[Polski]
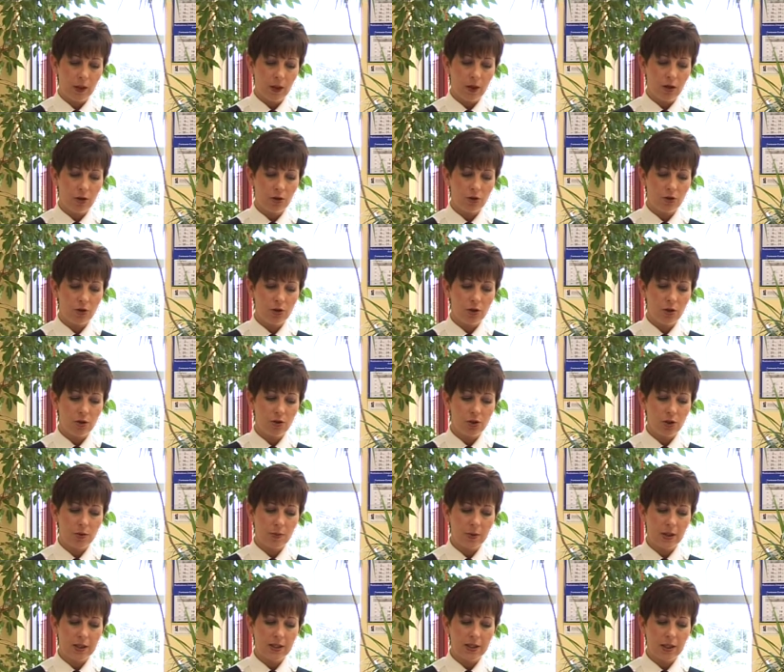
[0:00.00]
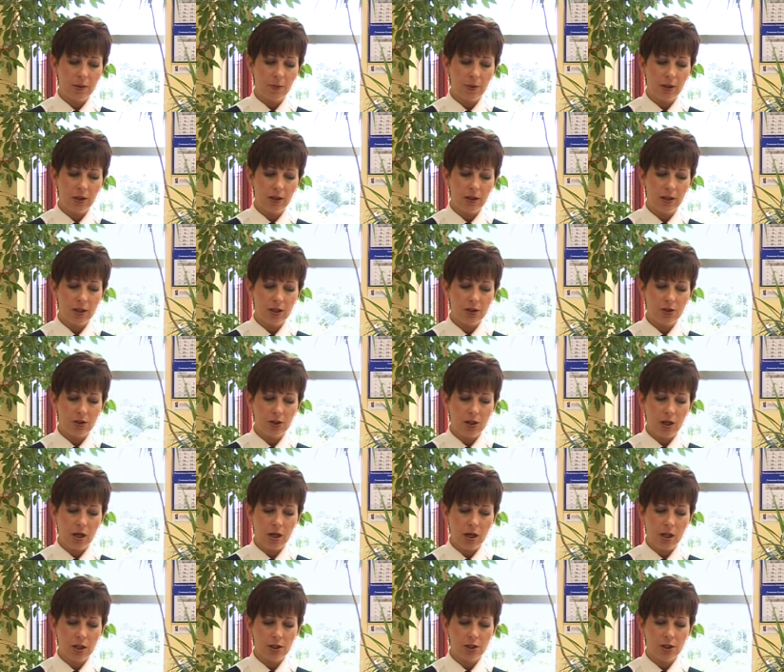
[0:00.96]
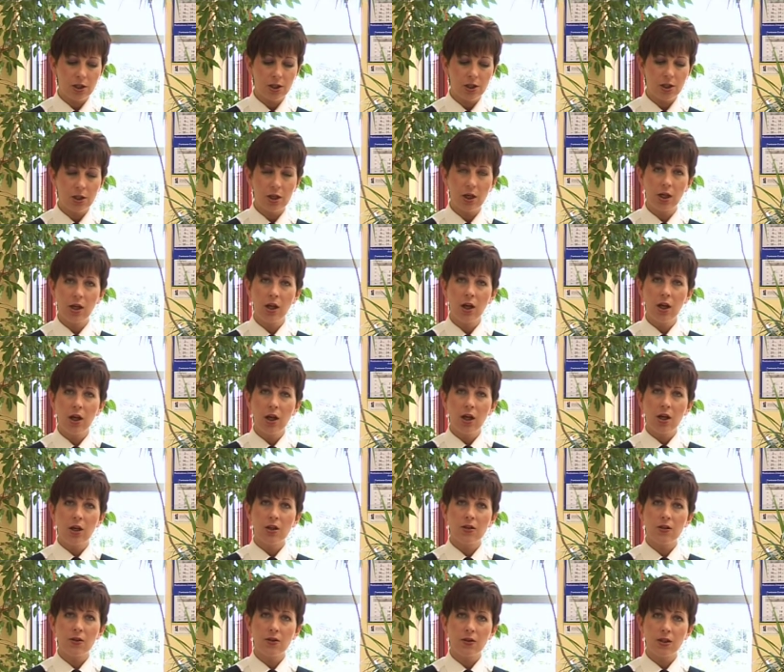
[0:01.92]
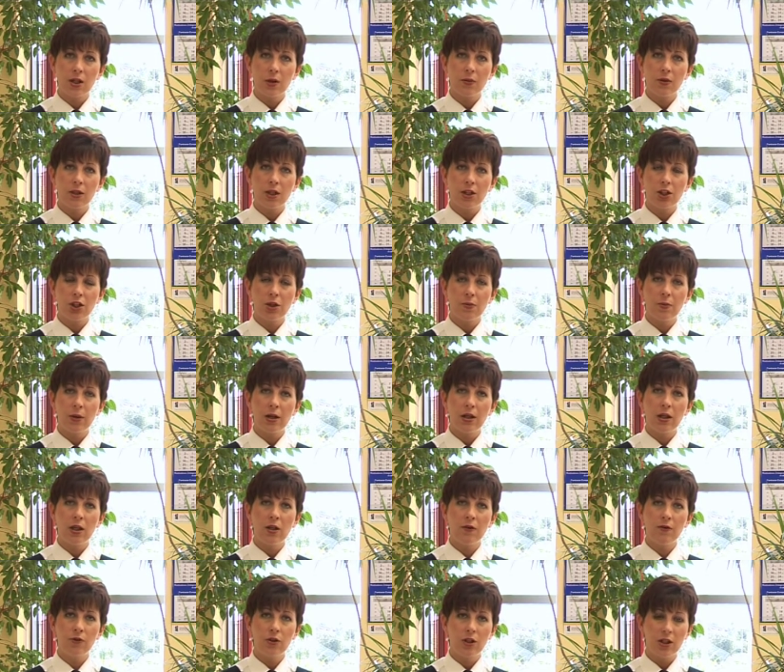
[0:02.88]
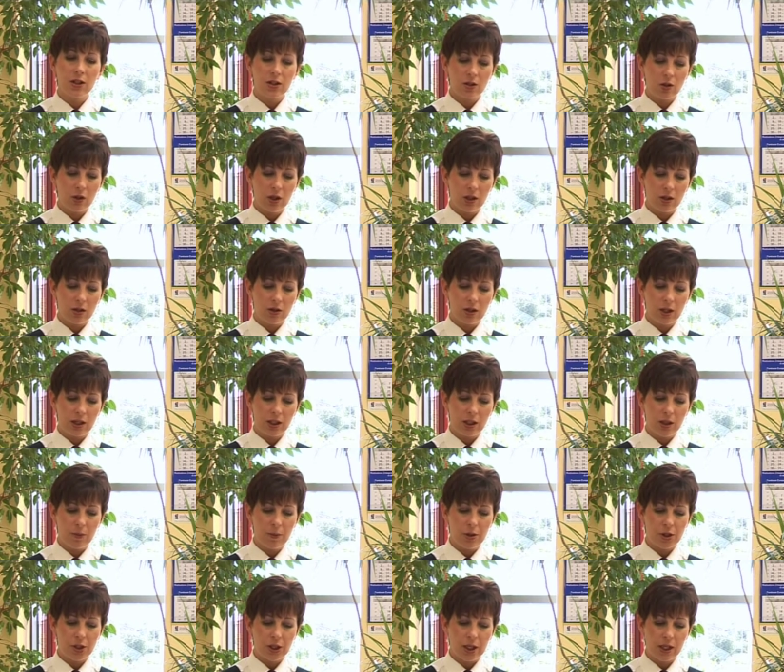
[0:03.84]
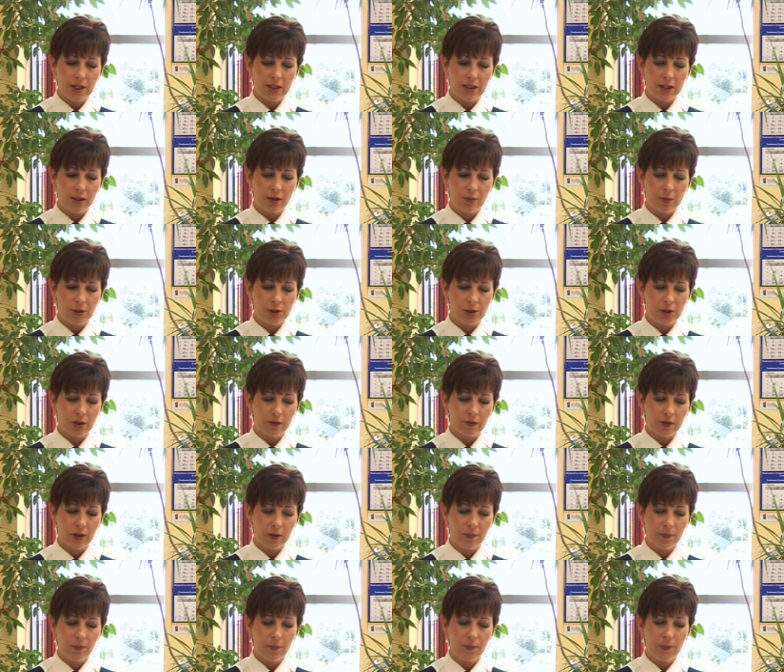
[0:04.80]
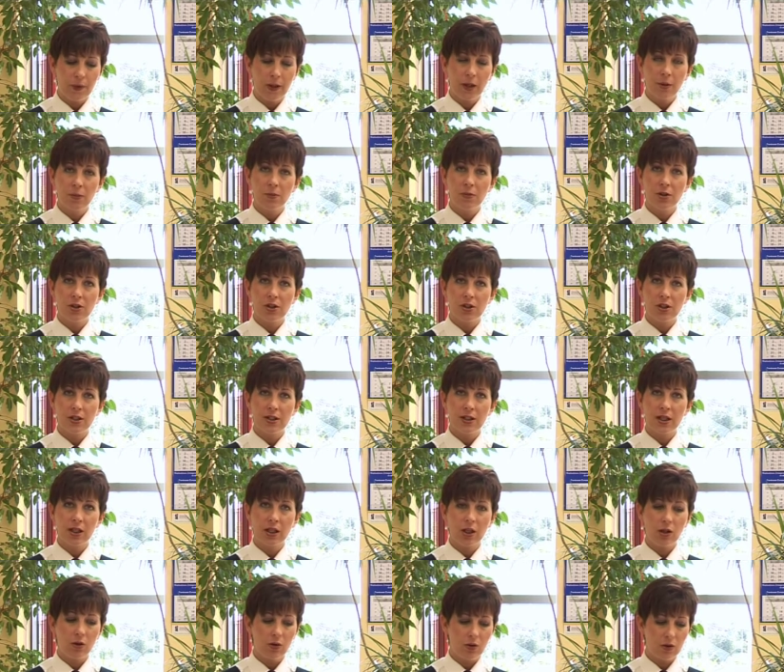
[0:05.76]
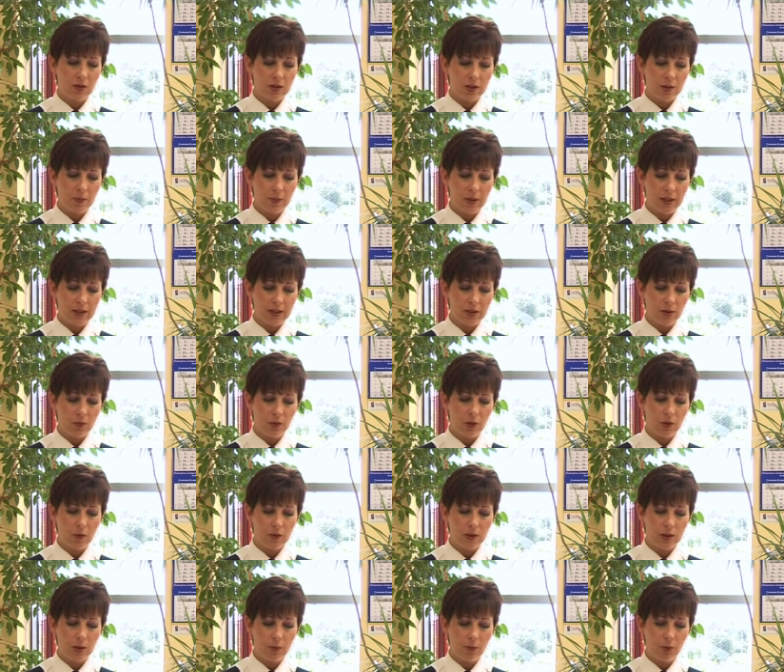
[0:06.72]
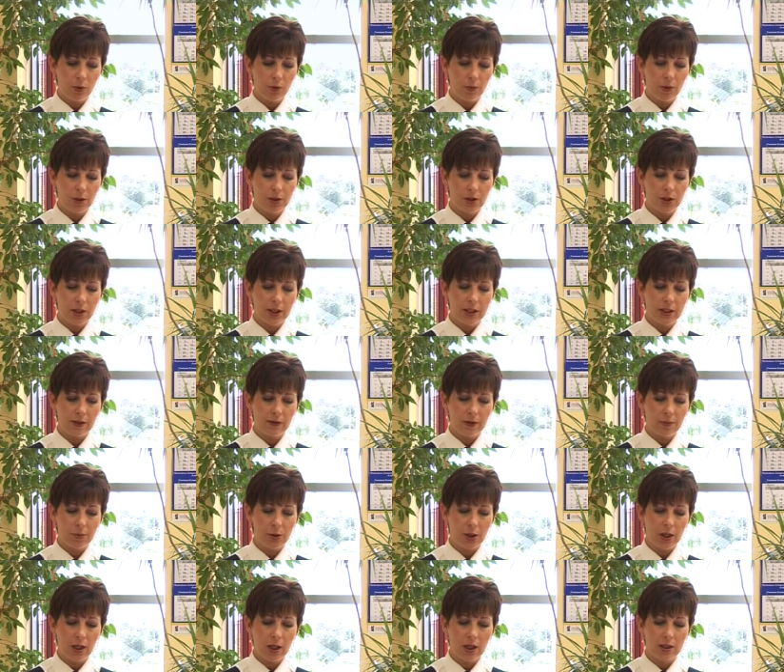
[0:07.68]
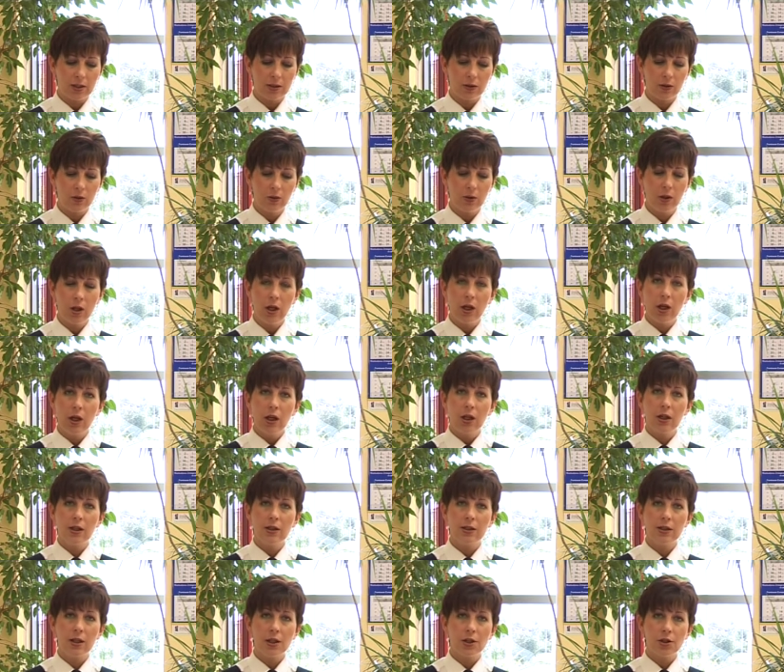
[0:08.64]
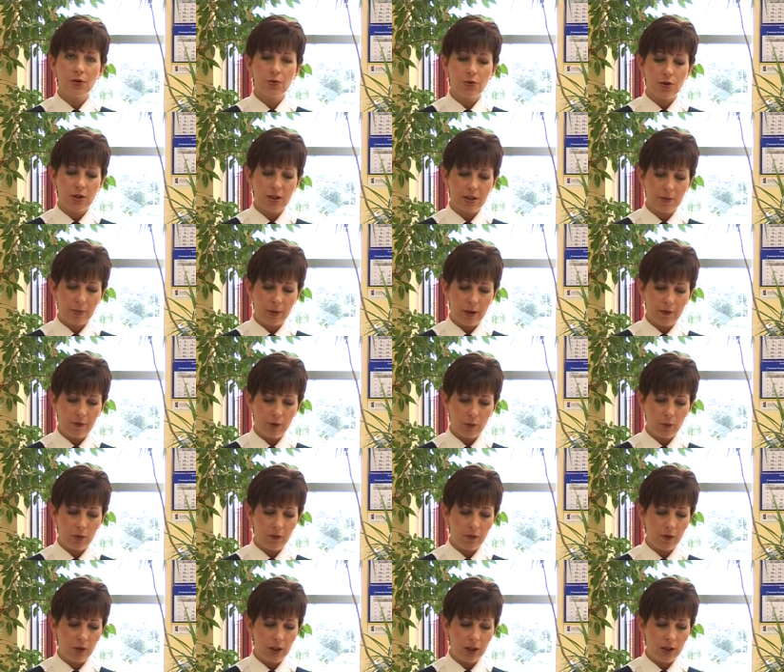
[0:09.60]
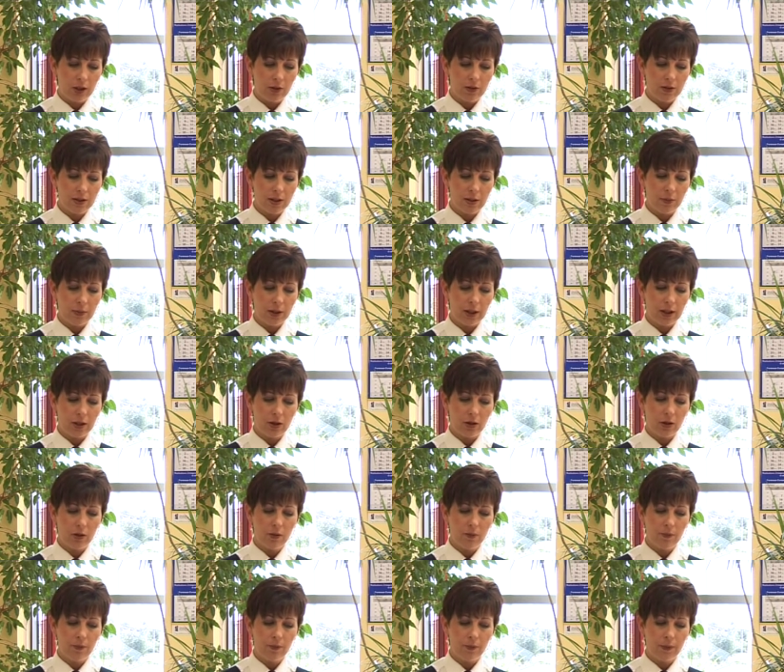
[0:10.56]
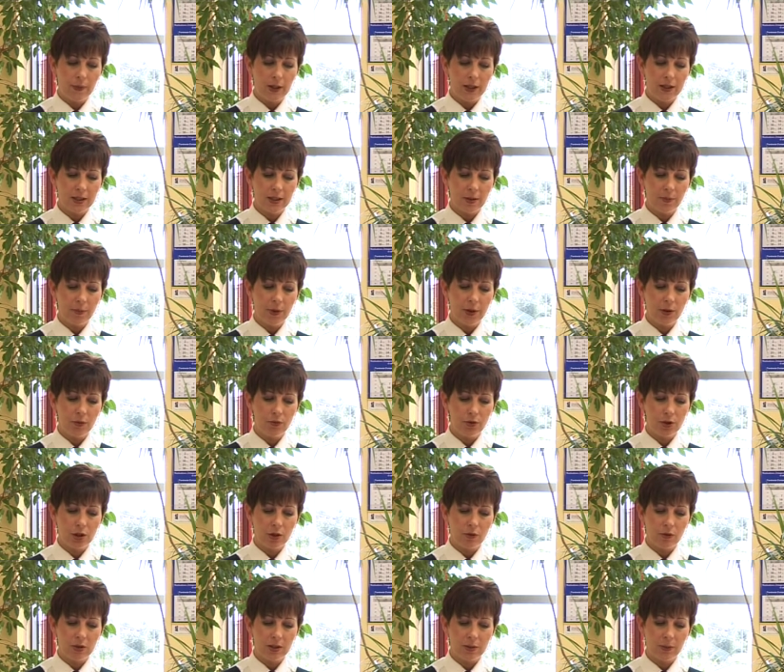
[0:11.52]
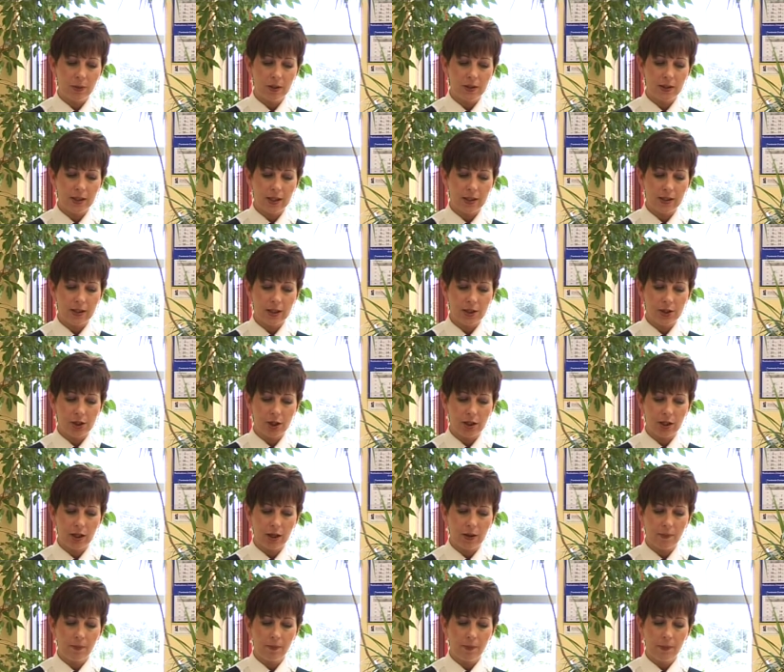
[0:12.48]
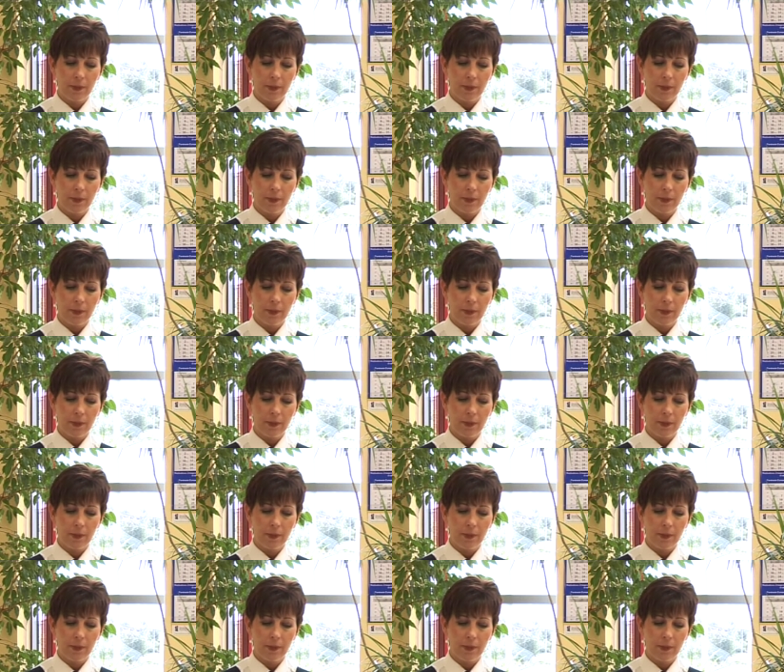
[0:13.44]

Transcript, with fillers: O godzinie 18.15 na Nazrzecznej został zatrzymany 21-letni mieszkaniec Tomaszowa. Mężczyzna kierując Mazdą nie ustąpił pierwszeństwa przejazdu i zderzył się z prawidłowo jadącym Renault, następnie uciekł z miejsca zdarzenia.